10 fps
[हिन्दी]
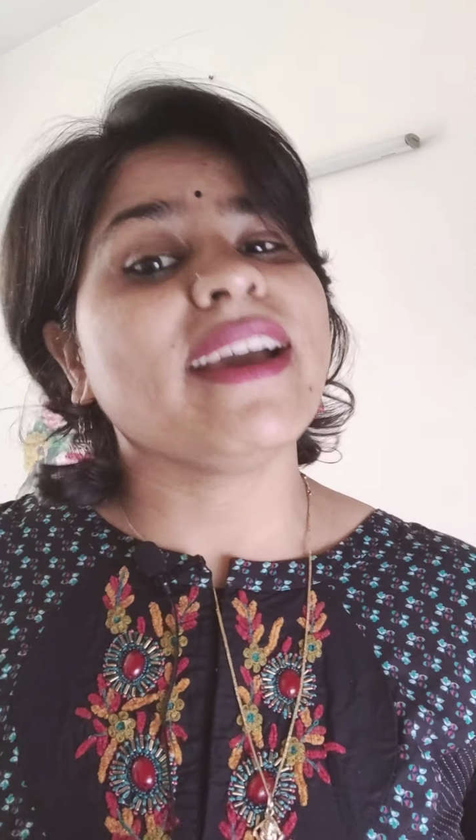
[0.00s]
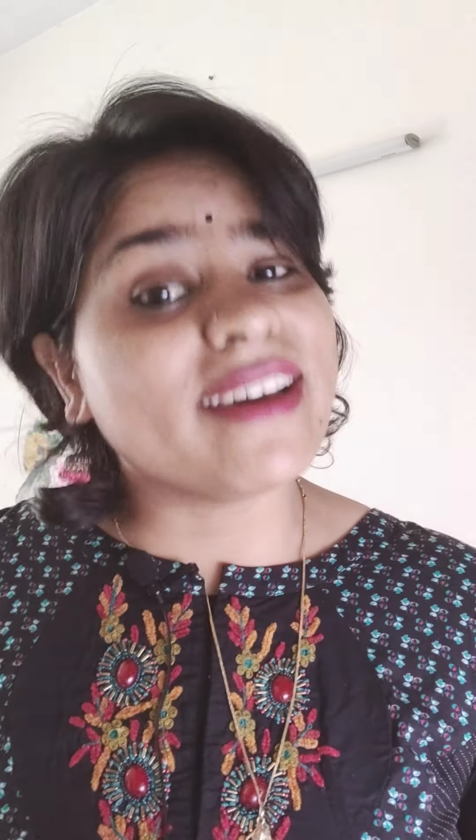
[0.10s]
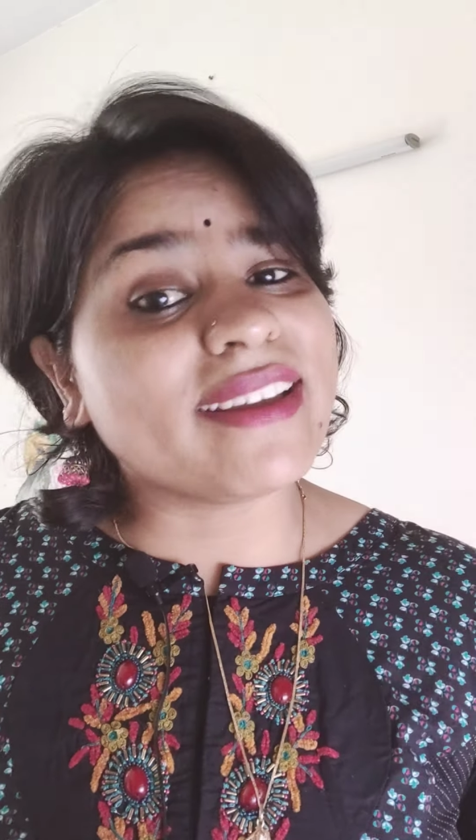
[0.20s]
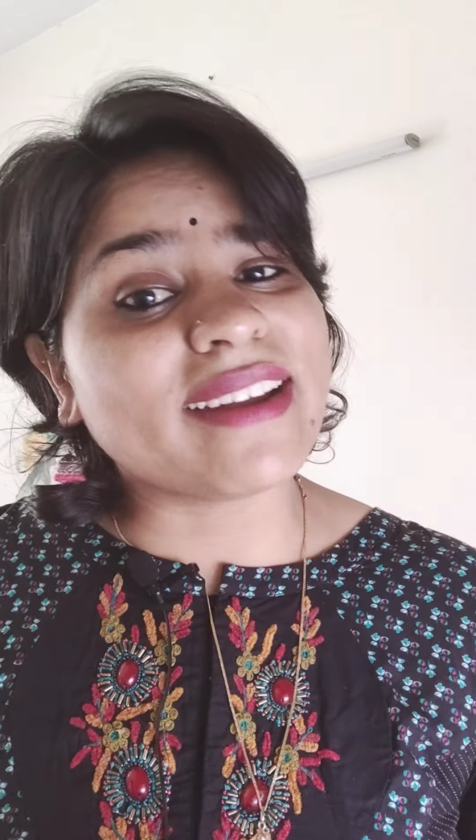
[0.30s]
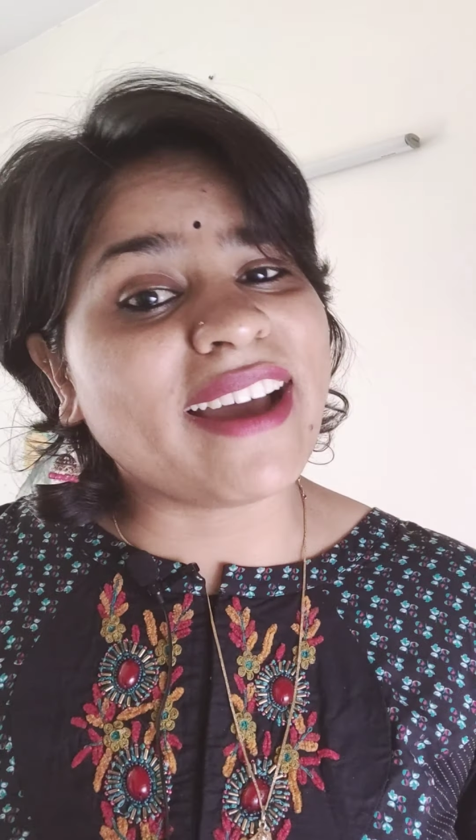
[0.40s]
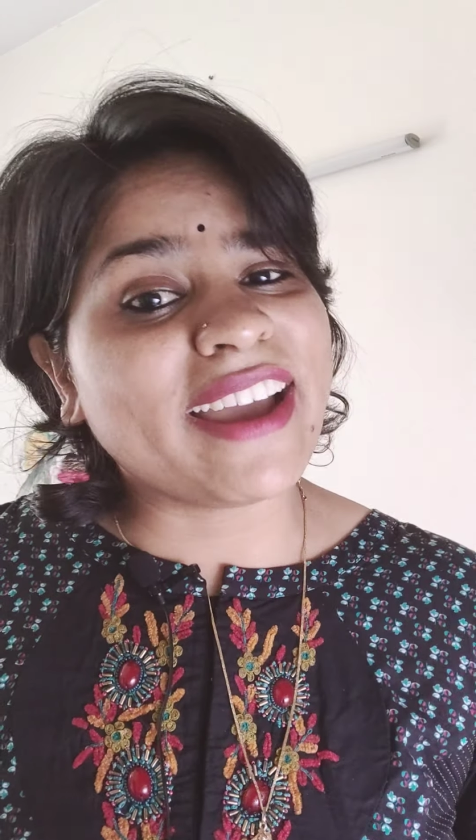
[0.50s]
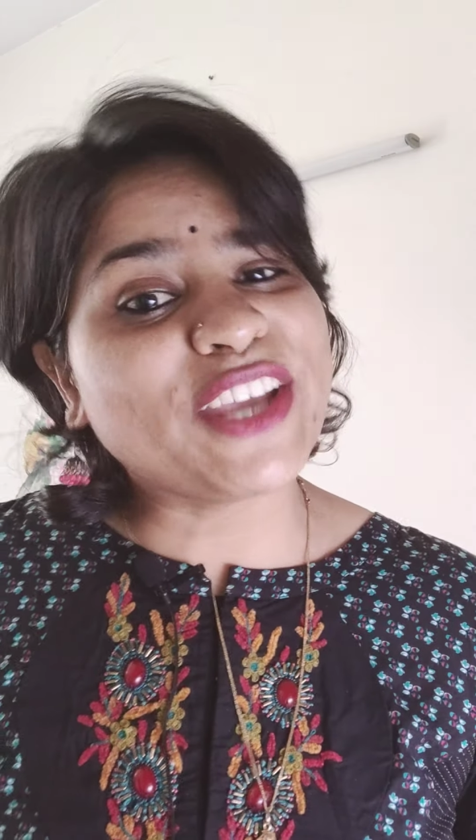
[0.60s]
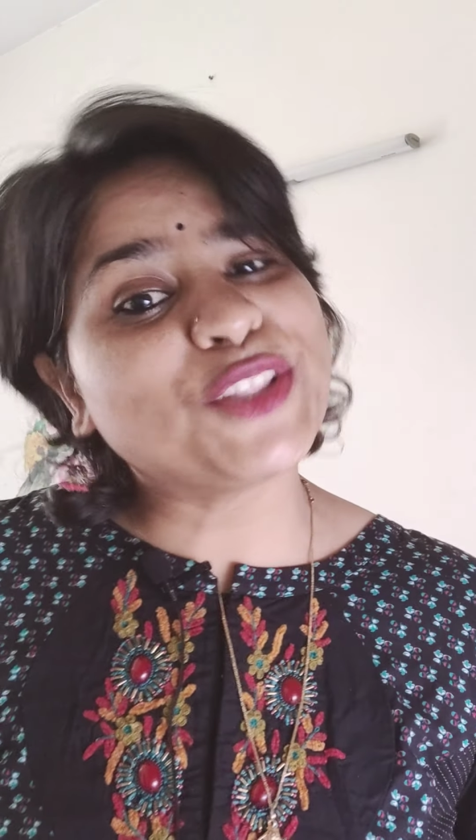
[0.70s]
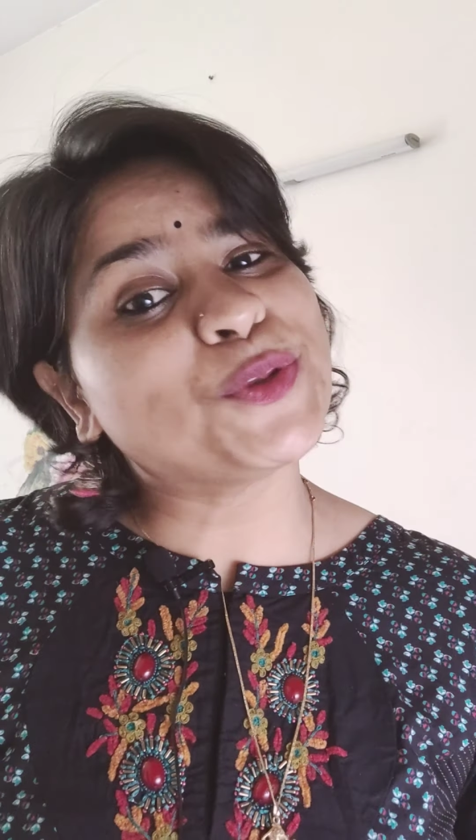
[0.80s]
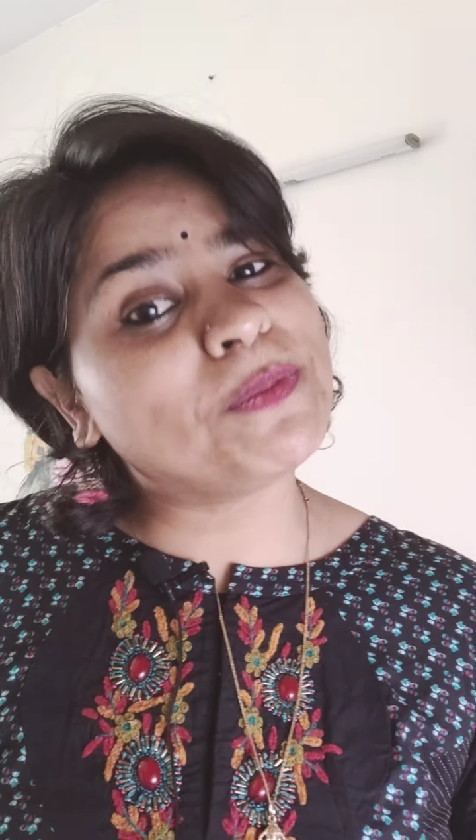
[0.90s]
कर रहा
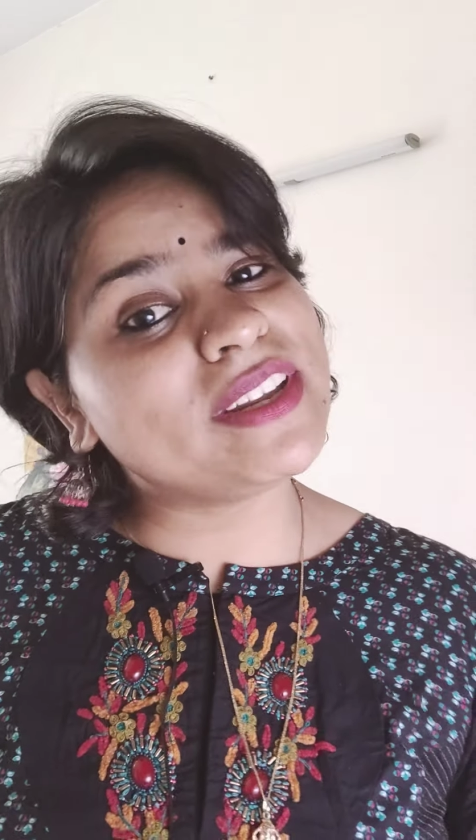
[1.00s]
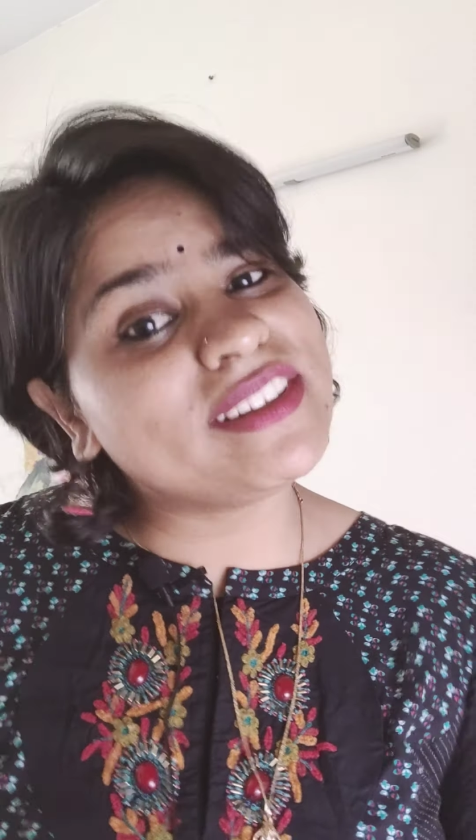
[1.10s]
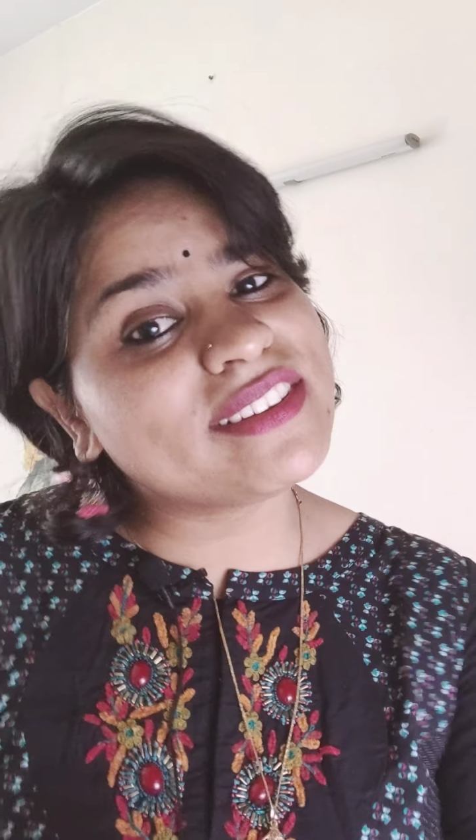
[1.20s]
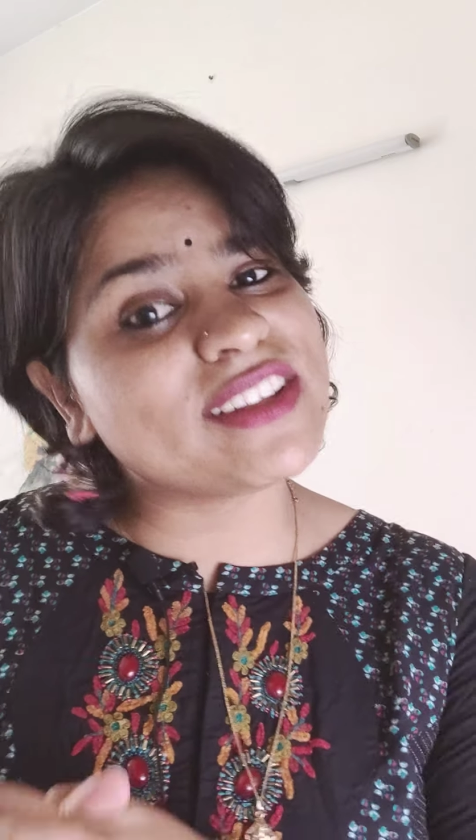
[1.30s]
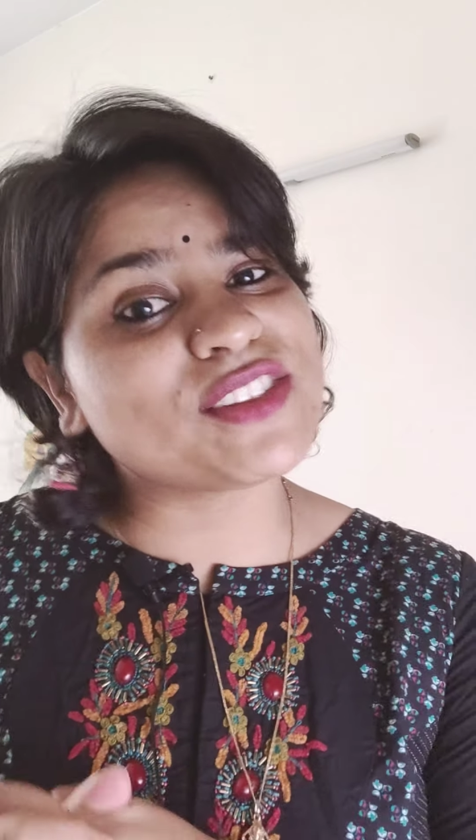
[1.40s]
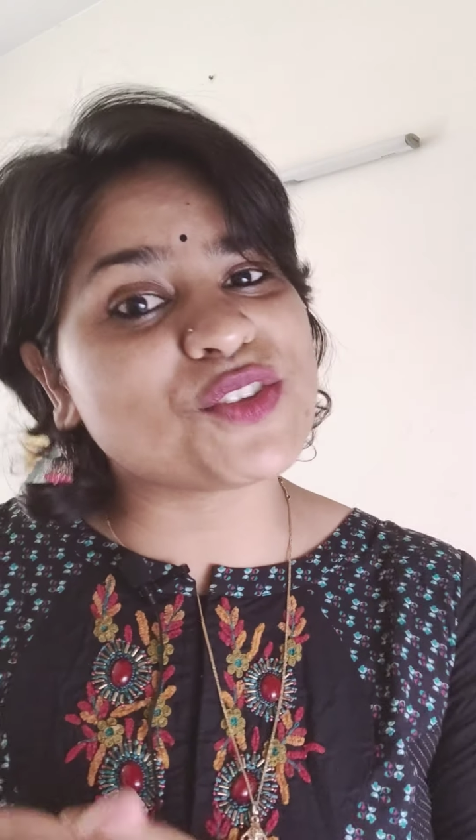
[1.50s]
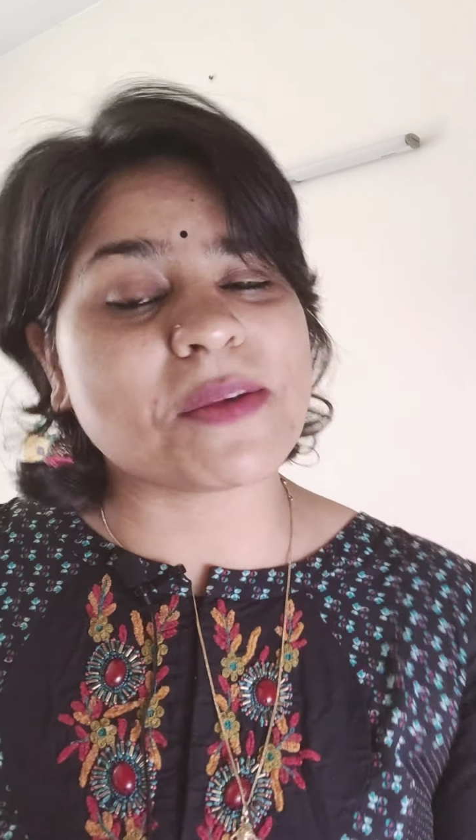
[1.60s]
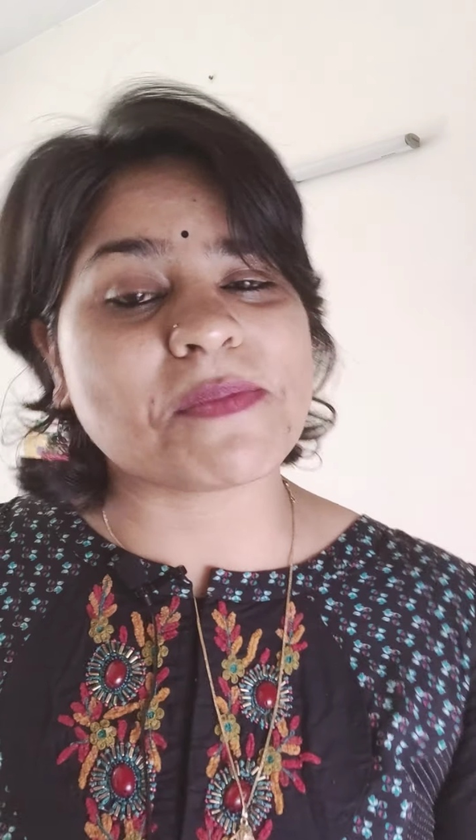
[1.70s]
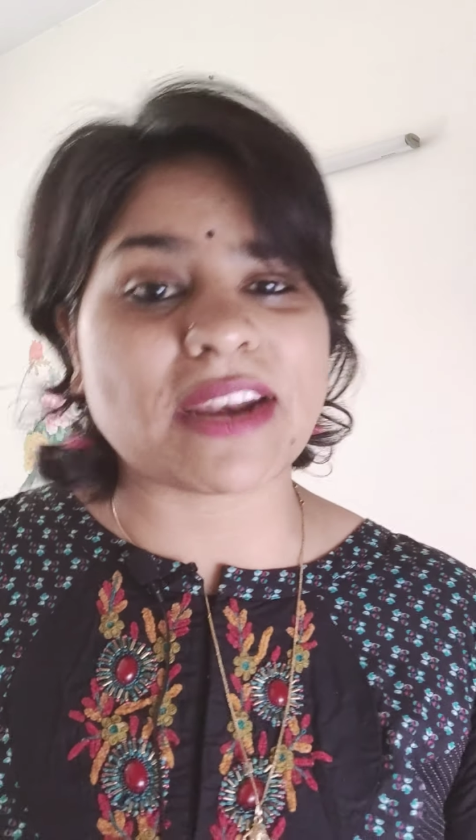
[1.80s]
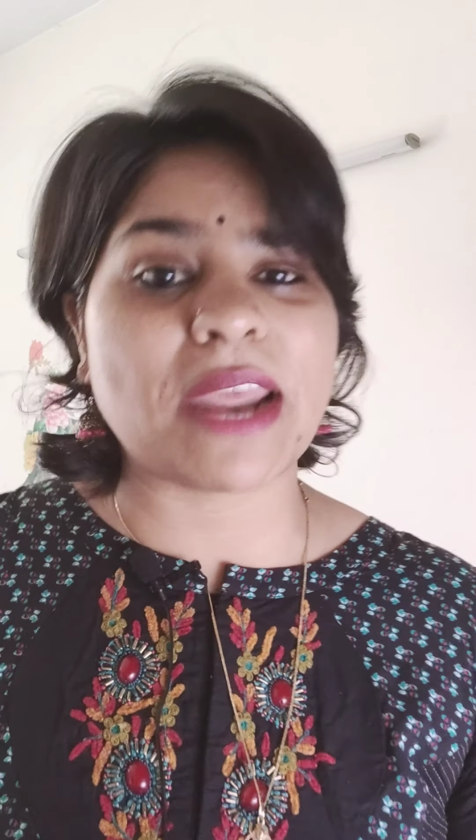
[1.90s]
है तो प्लीज़ इसको
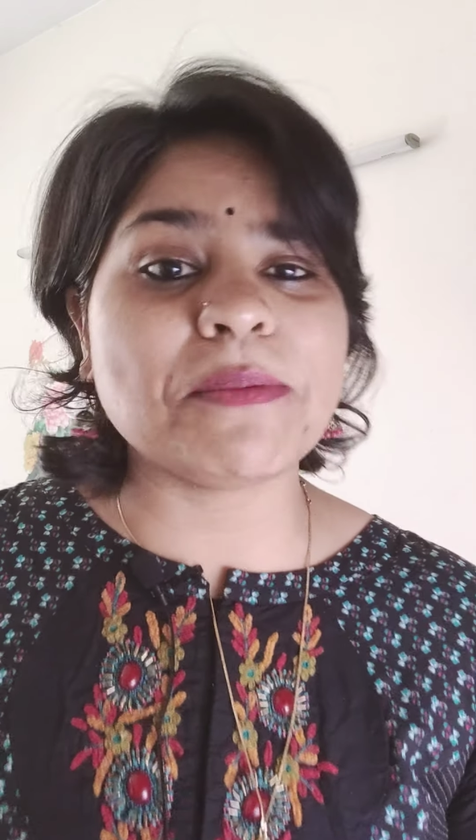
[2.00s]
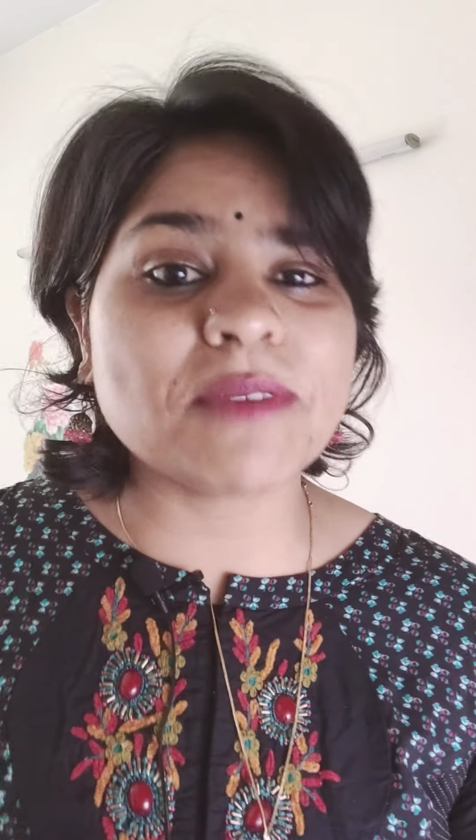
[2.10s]
सब्सक्राइब